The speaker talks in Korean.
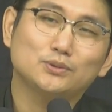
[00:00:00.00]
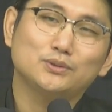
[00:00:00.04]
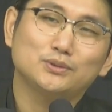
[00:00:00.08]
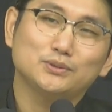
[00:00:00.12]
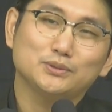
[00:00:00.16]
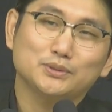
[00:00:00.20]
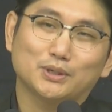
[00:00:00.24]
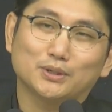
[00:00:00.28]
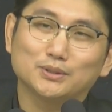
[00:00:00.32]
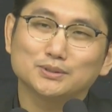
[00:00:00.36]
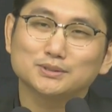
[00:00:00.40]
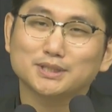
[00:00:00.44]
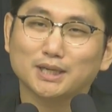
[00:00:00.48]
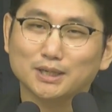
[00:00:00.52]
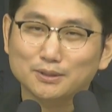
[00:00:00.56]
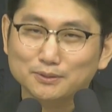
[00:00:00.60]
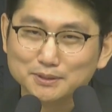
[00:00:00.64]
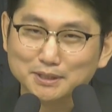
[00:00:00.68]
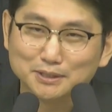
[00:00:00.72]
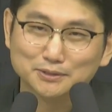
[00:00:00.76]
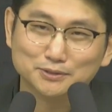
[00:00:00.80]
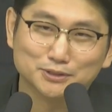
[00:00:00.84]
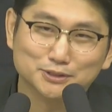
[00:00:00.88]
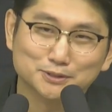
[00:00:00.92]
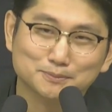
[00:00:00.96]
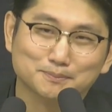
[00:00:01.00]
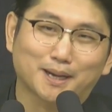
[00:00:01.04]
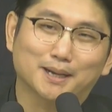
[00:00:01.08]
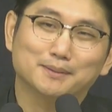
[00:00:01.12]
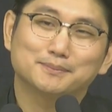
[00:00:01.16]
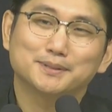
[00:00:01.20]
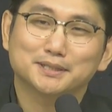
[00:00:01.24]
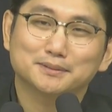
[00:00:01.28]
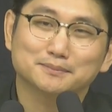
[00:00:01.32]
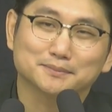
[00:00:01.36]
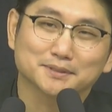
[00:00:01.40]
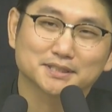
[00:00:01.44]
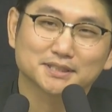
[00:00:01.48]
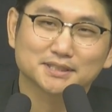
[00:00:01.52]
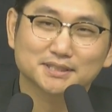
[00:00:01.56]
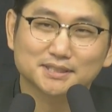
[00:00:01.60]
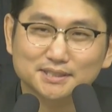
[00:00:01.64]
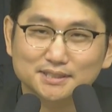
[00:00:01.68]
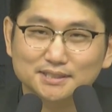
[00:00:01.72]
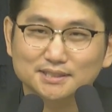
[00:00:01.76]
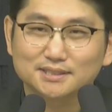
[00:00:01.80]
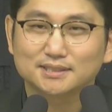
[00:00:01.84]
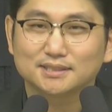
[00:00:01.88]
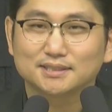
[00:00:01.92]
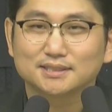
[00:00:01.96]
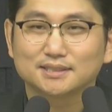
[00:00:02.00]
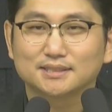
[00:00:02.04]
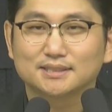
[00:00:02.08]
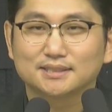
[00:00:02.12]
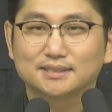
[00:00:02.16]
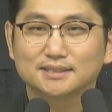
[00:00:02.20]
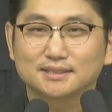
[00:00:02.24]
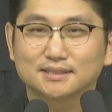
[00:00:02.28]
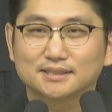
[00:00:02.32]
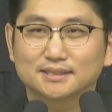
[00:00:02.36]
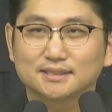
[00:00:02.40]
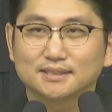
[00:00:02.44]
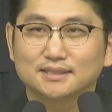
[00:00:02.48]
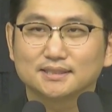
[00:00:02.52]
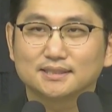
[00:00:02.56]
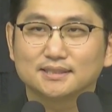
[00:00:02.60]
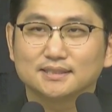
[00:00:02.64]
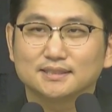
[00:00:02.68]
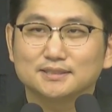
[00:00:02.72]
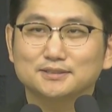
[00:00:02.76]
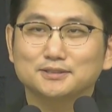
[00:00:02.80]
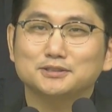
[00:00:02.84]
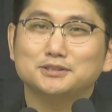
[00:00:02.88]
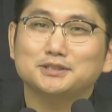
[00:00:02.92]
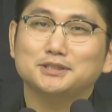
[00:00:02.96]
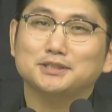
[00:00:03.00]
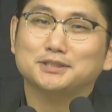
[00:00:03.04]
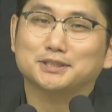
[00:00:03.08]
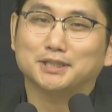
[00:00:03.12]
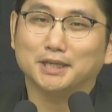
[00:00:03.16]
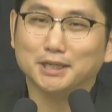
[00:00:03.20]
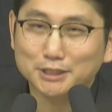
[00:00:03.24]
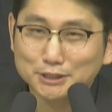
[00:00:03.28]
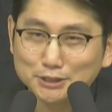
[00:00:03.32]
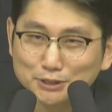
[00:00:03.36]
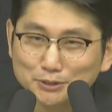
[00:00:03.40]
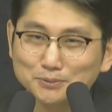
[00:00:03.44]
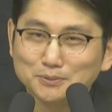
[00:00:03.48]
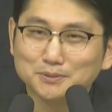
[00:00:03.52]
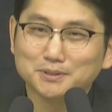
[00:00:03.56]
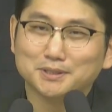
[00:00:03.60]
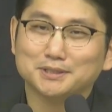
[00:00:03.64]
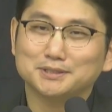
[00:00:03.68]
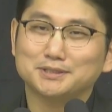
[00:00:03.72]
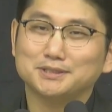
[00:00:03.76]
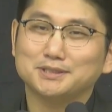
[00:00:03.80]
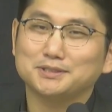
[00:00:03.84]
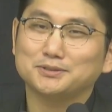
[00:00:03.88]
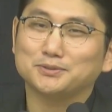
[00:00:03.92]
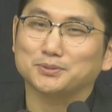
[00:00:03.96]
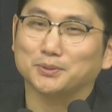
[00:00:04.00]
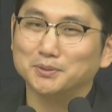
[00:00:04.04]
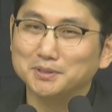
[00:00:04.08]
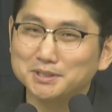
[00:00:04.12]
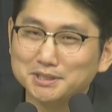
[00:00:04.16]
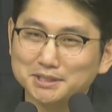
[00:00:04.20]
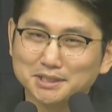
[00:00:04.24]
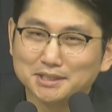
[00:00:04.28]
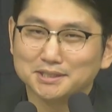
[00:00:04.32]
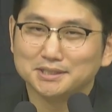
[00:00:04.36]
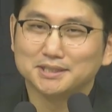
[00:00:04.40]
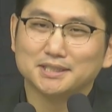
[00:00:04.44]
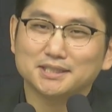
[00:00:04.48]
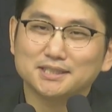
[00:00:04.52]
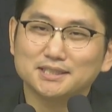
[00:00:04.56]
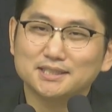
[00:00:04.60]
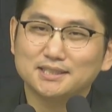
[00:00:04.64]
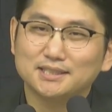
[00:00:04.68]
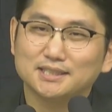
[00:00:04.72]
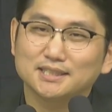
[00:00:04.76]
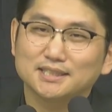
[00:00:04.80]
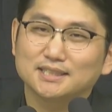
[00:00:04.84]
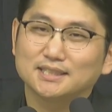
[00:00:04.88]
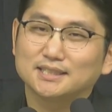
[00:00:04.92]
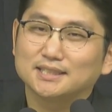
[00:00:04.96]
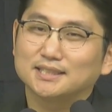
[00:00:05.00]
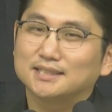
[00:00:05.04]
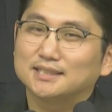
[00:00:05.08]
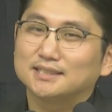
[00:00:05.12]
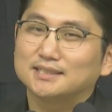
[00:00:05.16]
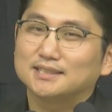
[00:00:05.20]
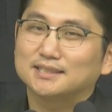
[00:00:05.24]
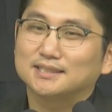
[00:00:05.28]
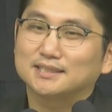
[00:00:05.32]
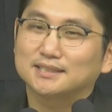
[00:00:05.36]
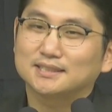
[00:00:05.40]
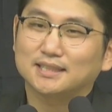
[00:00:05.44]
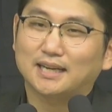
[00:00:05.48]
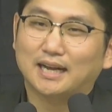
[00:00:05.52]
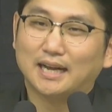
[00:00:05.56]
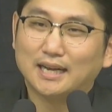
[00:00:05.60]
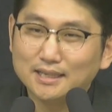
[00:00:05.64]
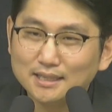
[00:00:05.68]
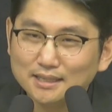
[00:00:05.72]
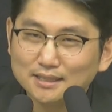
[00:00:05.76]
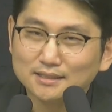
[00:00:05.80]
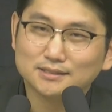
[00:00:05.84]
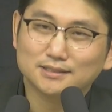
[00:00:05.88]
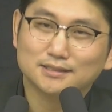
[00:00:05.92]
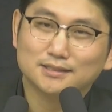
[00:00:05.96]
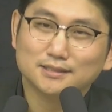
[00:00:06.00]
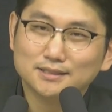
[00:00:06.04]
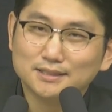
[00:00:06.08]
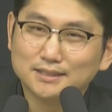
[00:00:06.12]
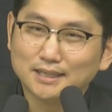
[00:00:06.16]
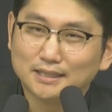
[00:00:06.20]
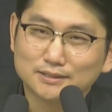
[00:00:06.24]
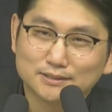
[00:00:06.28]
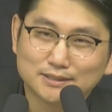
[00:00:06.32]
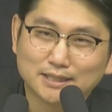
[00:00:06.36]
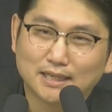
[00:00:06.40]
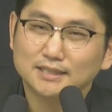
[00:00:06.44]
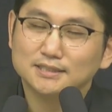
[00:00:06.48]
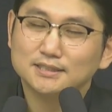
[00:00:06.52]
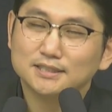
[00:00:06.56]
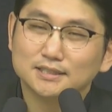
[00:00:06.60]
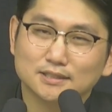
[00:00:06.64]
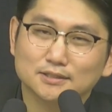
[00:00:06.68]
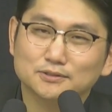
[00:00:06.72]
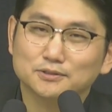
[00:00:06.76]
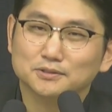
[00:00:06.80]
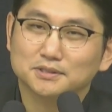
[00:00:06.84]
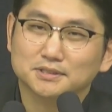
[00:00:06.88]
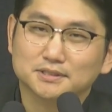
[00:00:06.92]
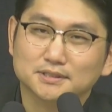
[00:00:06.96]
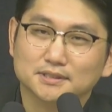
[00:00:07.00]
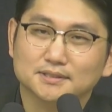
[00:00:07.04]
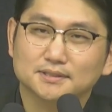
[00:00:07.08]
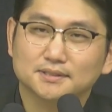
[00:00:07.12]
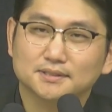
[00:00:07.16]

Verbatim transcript: 형상화된 것이 바벨입니다. 이것이 계시록까지 동일하게 한 가지를 상징하고 있어요.